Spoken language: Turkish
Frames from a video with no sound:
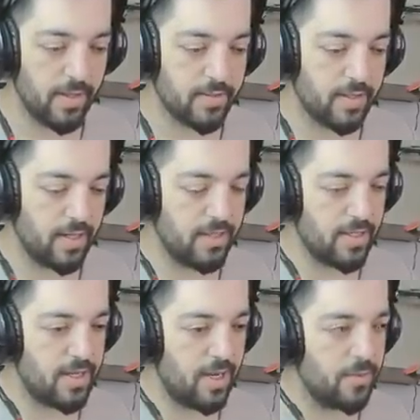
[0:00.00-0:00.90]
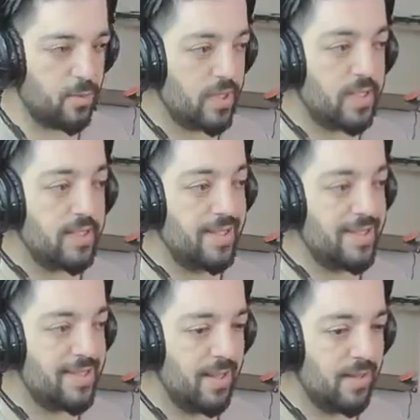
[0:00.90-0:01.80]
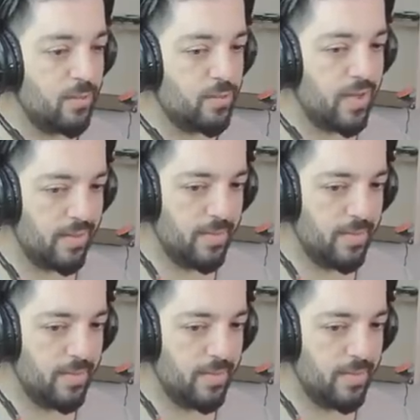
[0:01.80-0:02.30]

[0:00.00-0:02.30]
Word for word: Evet arkadaşlar kar 98 ile